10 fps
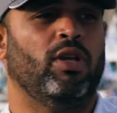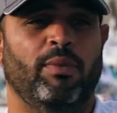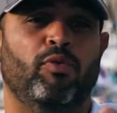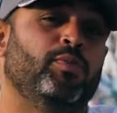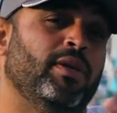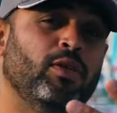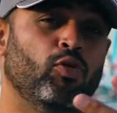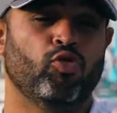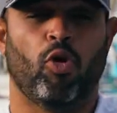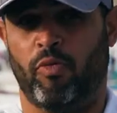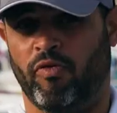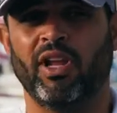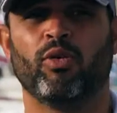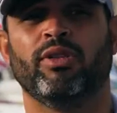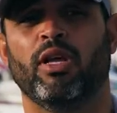Il peut se passer deux jours, on peut voir
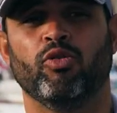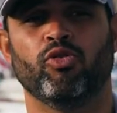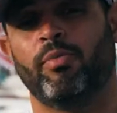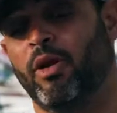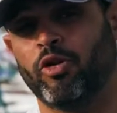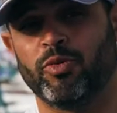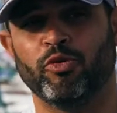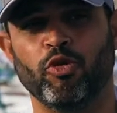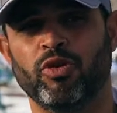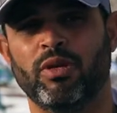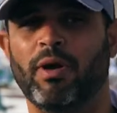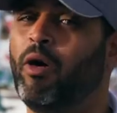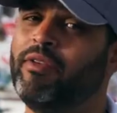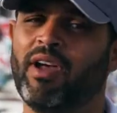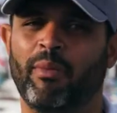les conteneurs deux jours, malheureusement deux nuit, bah,
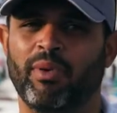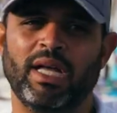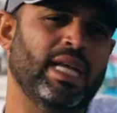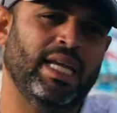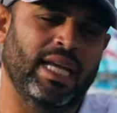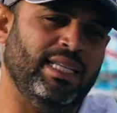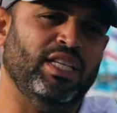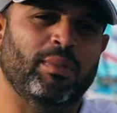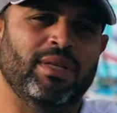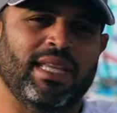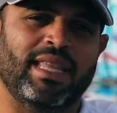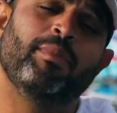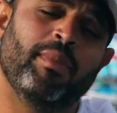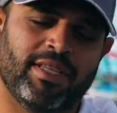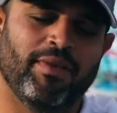on les verra pas. Et si jamais ça tape,
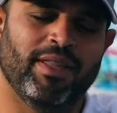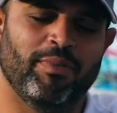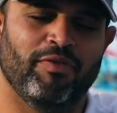bah, ça va taper